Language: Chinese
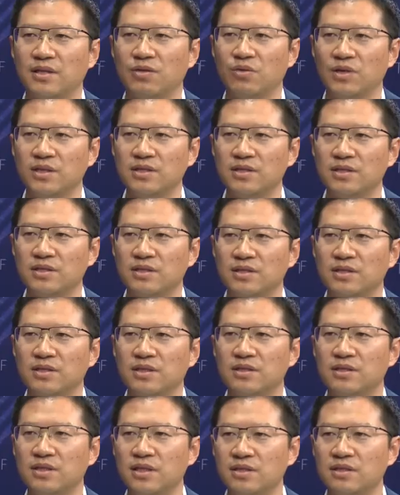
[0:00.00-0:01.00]
环境
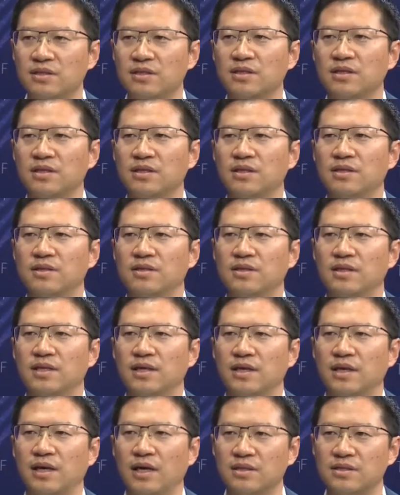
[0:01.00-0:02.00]
认知的
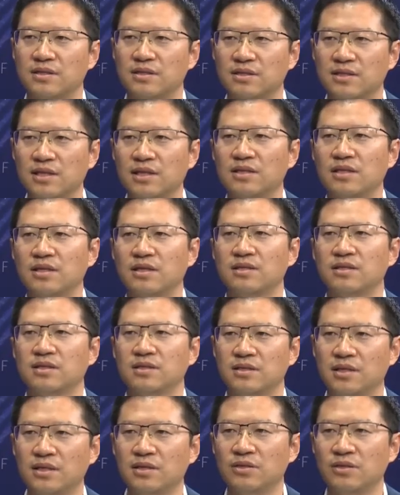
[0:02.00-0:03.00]
还是相当
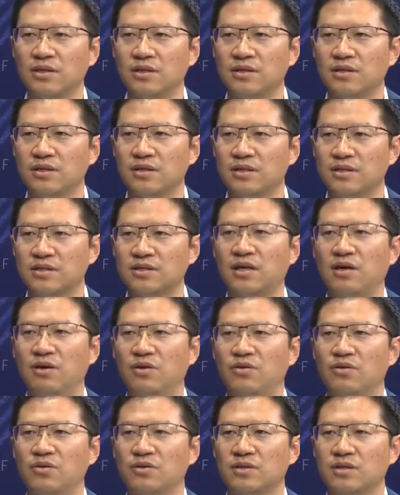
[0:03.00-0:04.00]
相当的少，
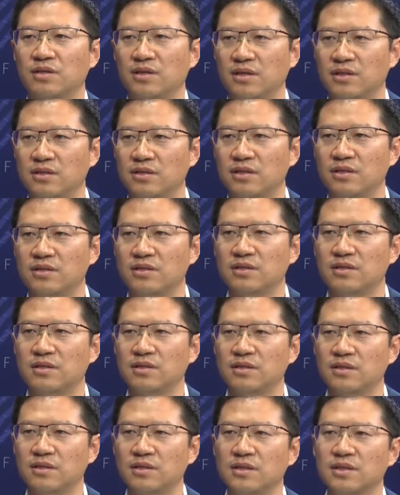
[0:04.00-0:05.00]
啊，认知
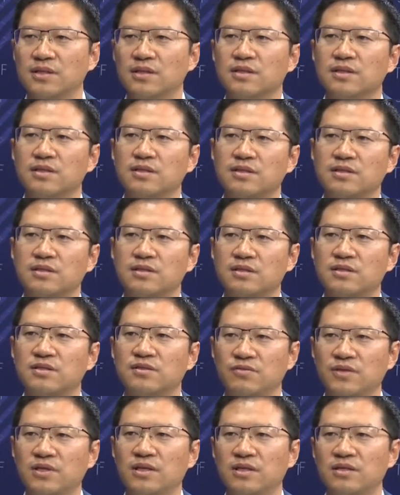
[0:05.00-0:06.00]
的。呃，知识
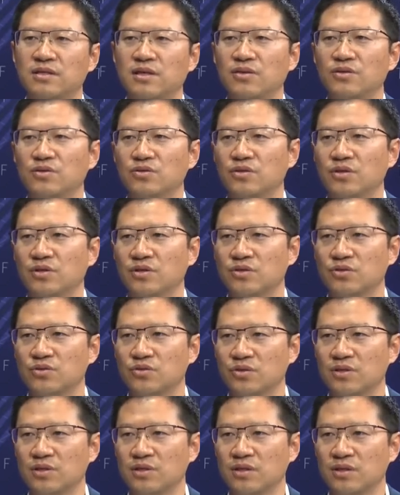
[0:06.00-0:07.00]
非常少，
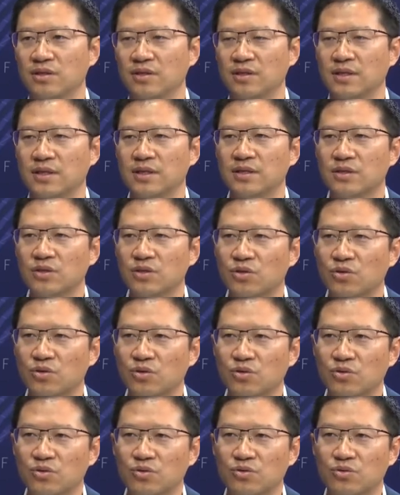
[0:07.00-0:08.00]
所以呢，
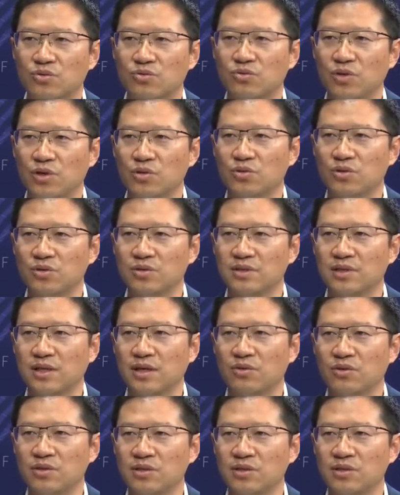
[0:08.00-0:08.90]
软着陆在火